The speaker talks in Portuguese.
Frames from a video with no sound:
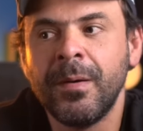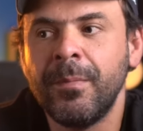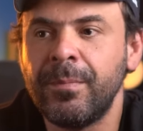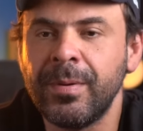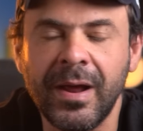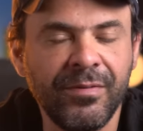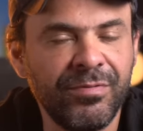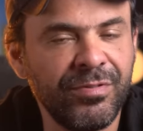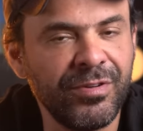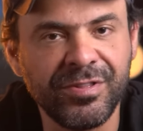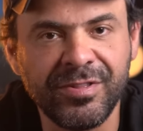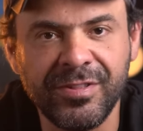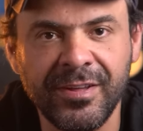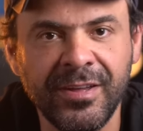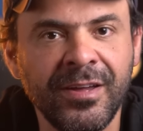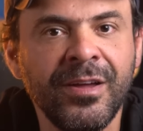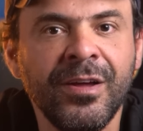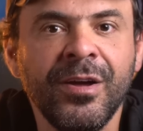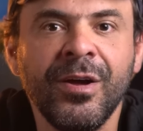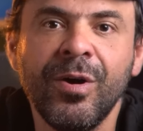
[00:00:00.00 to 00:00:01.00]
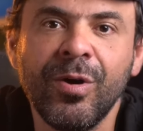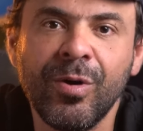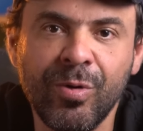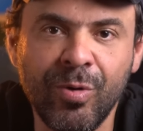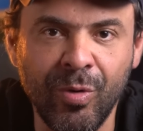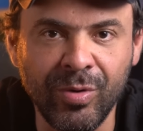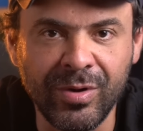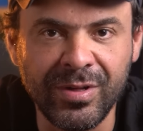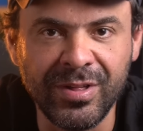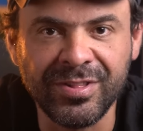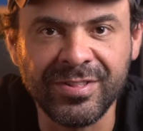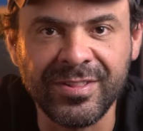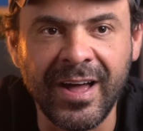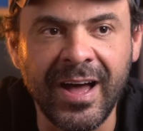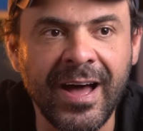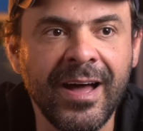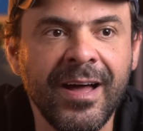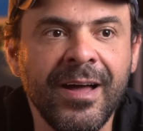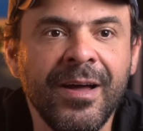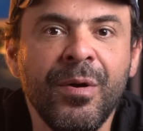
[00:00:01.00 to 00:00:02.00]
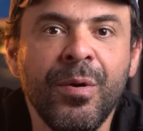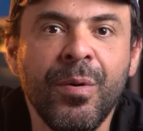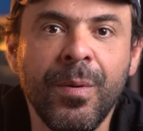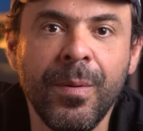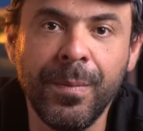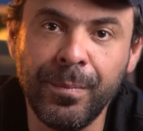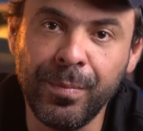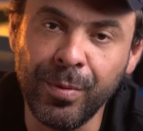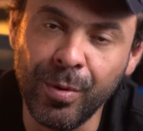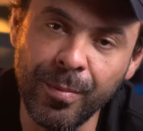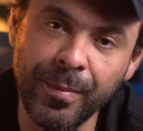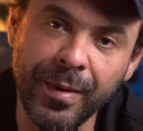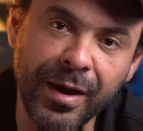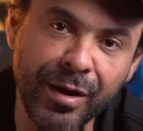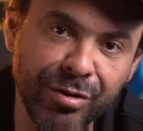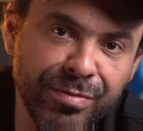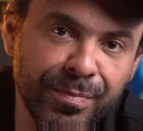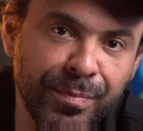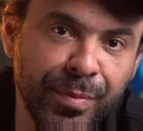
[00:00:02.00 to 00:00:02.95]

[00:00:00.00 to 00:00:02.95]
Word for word: para você conquistar por meios